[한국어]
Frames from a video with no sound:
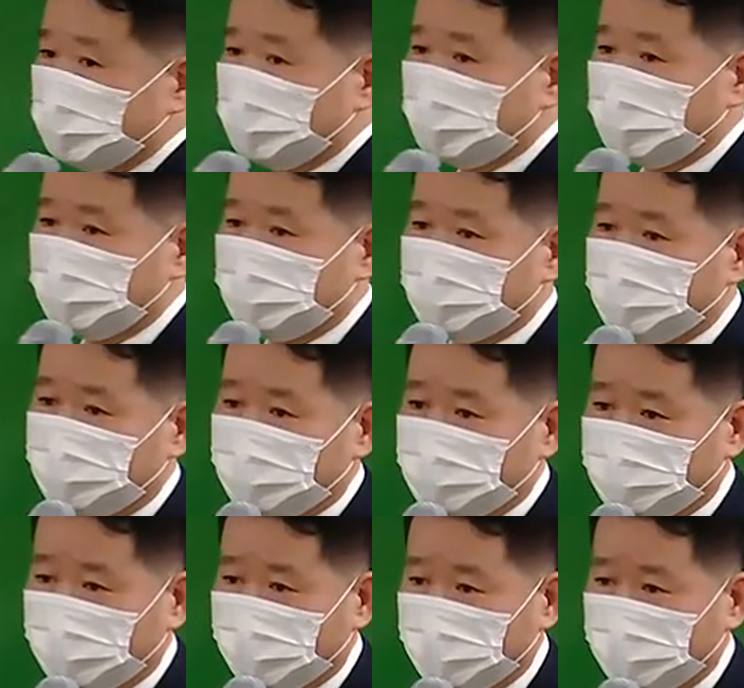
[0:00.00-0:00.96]
게 가장
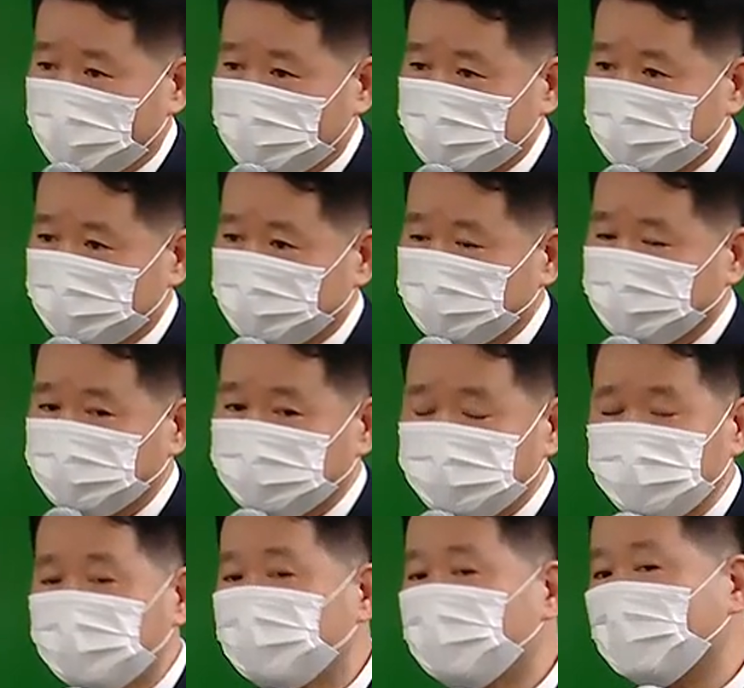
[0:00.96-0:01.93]
중요해요.
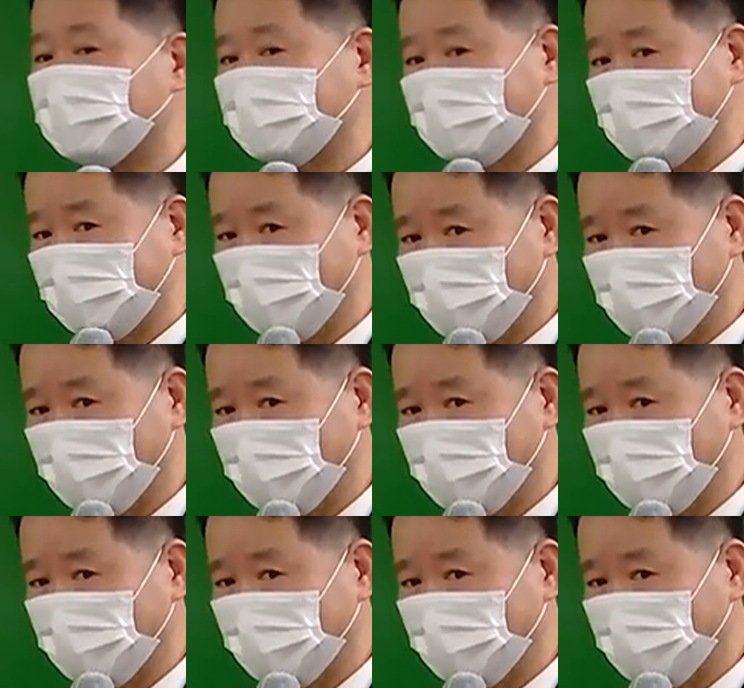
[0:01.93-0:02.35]
특히